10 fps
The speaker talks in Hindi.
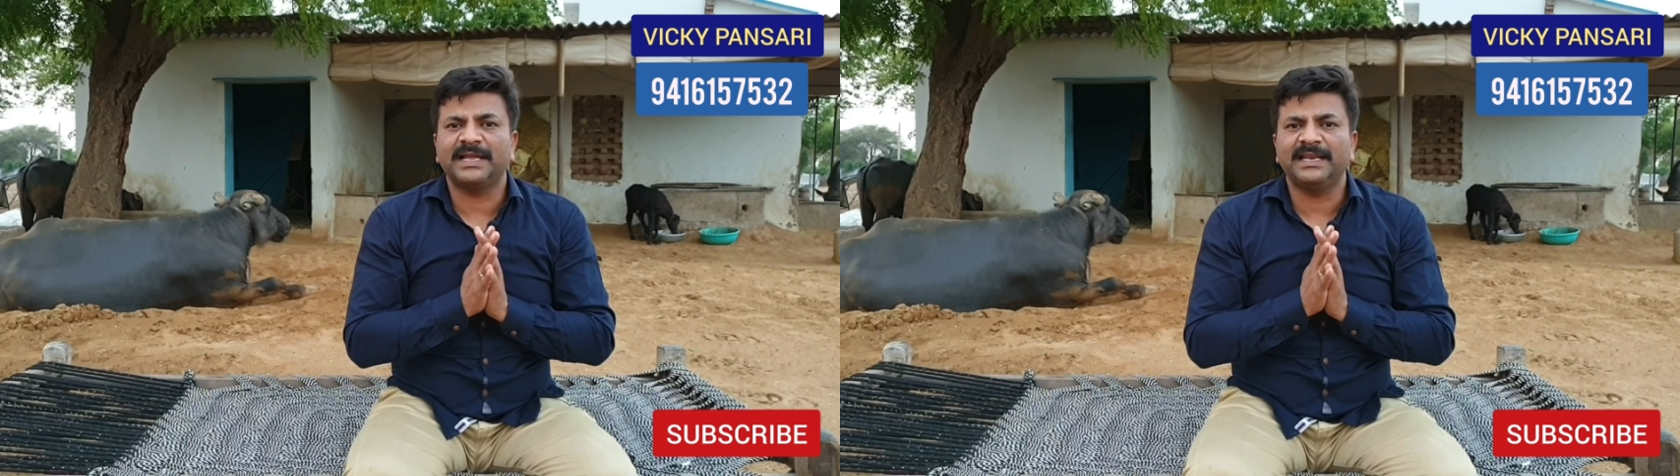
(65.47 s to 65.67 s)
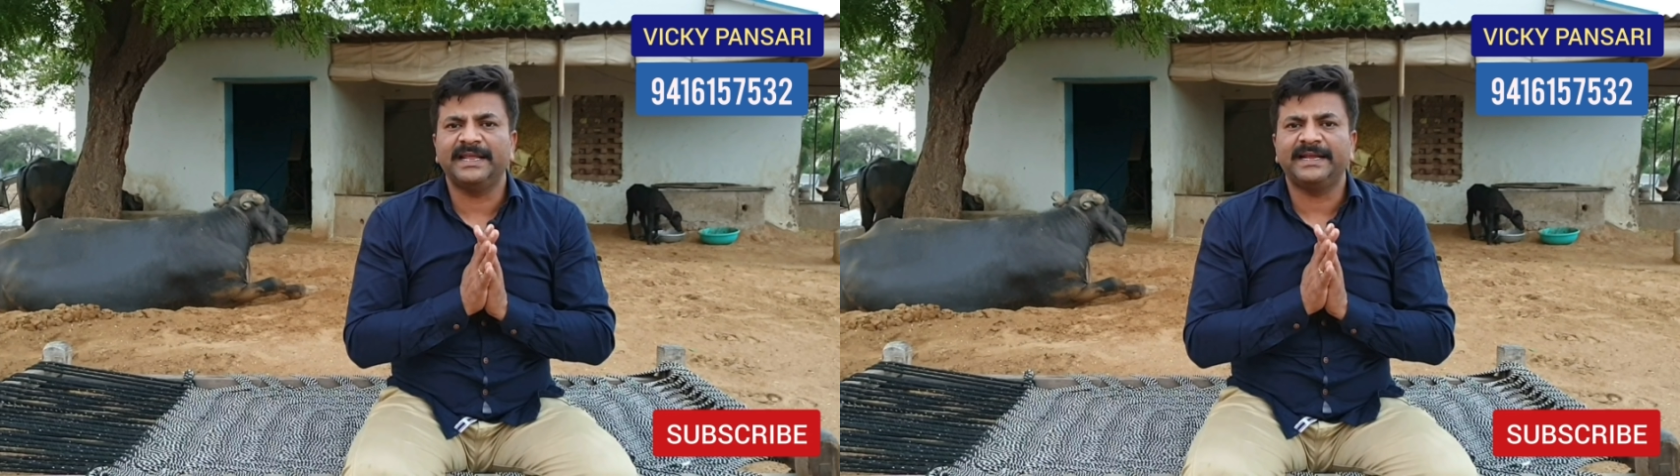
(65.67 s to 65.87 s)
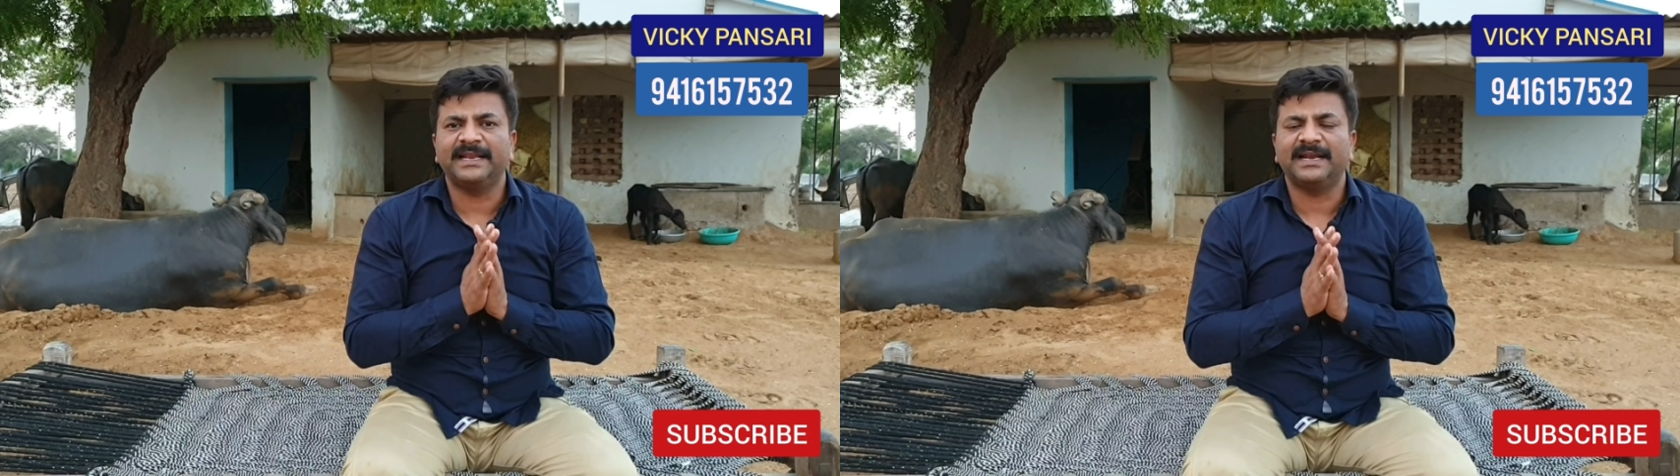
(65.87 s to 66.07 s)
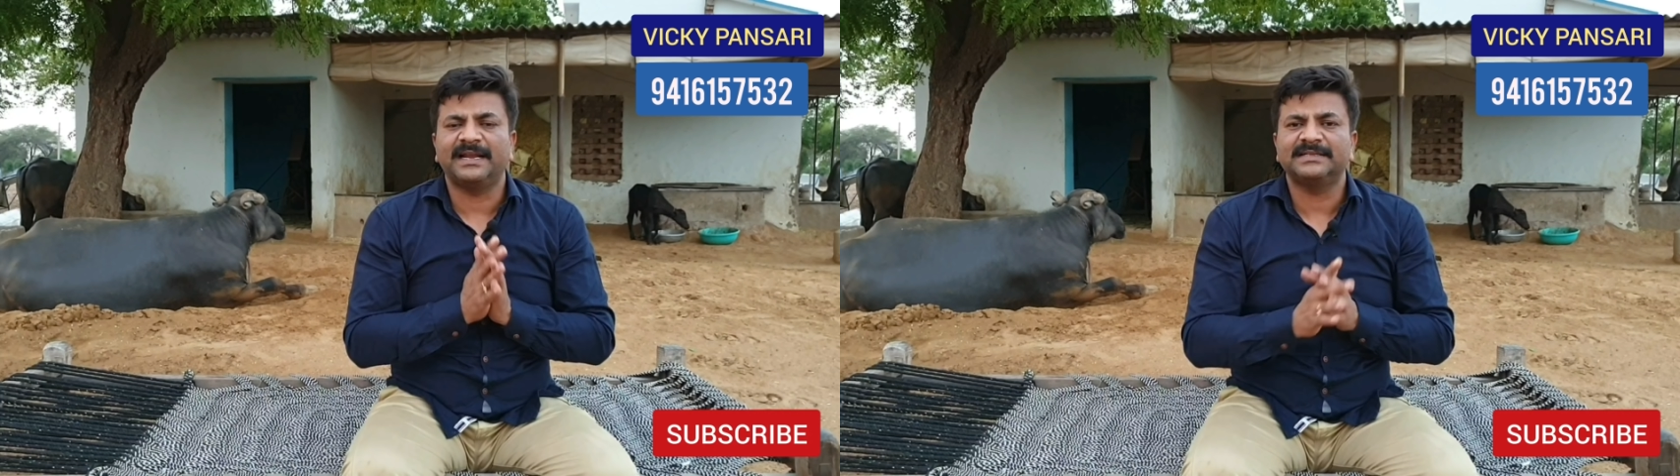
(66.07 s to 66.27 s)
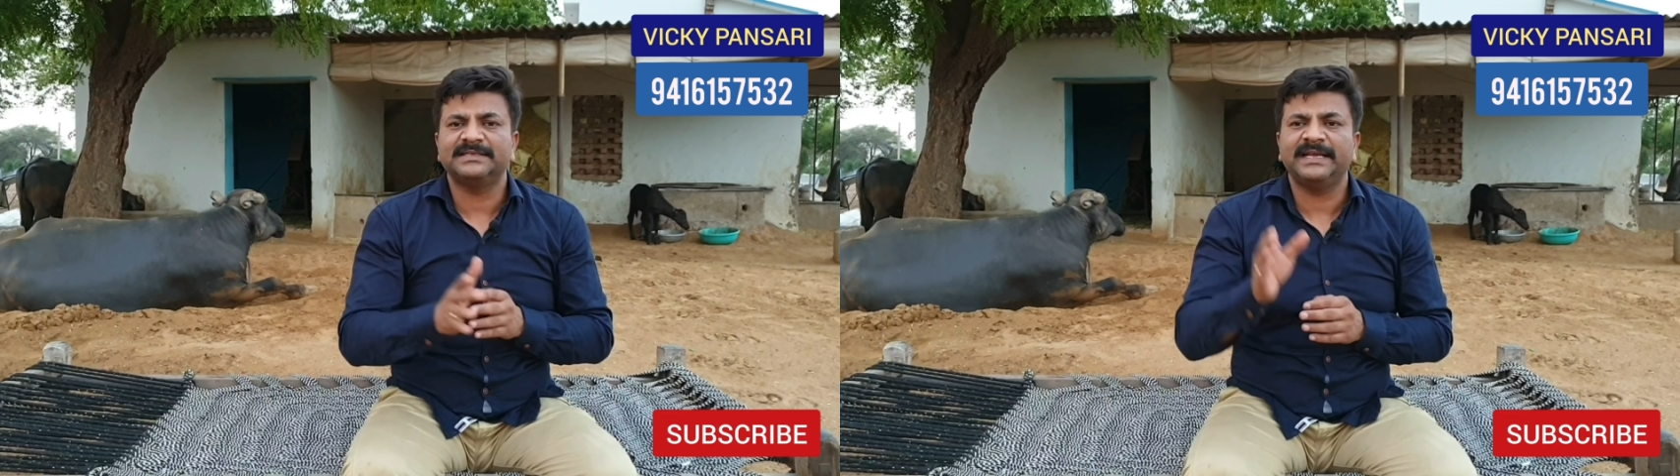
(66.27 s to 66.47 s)
तेल नहीं
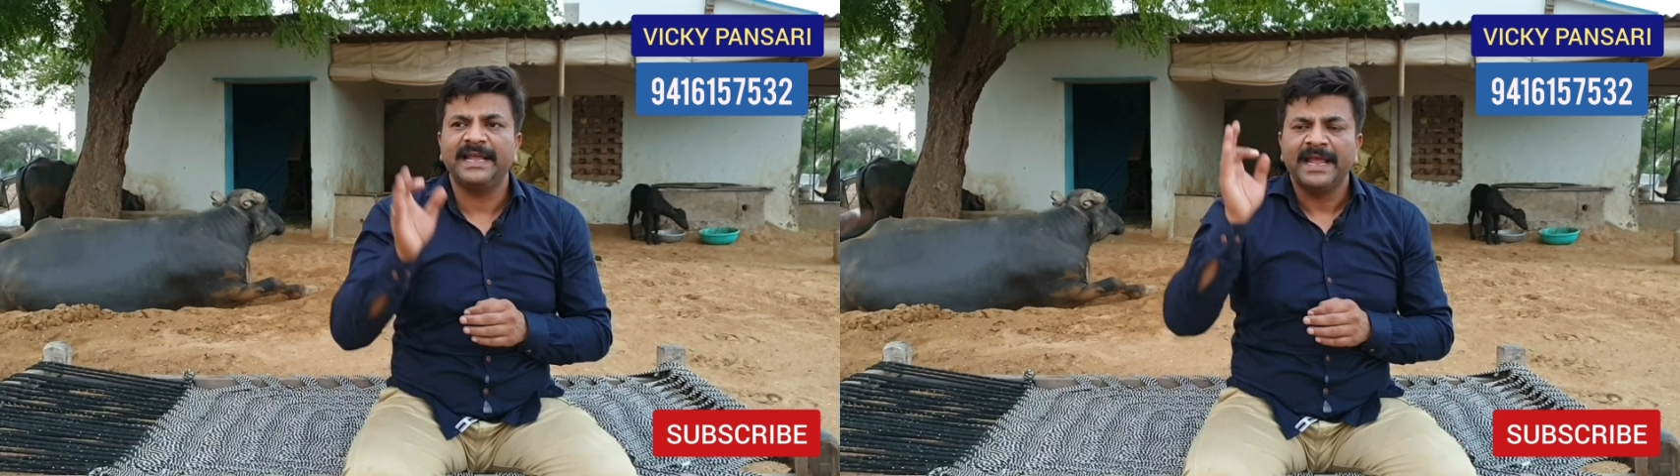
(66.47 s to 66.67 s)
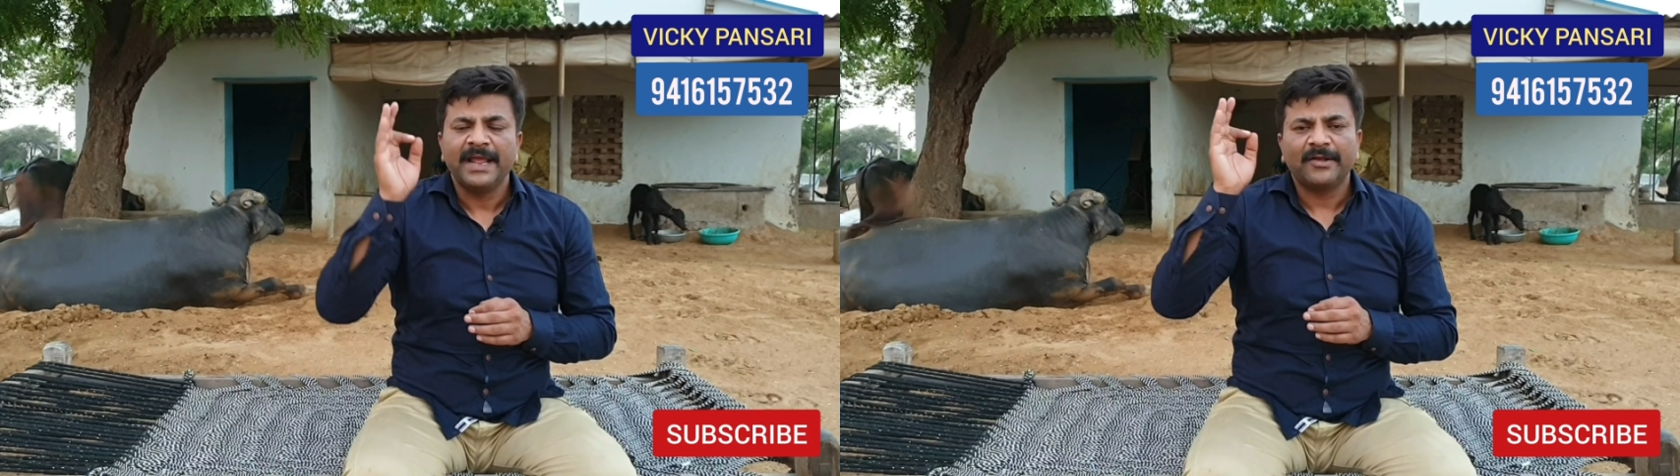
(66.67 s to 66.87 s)
खिलाना चाहिए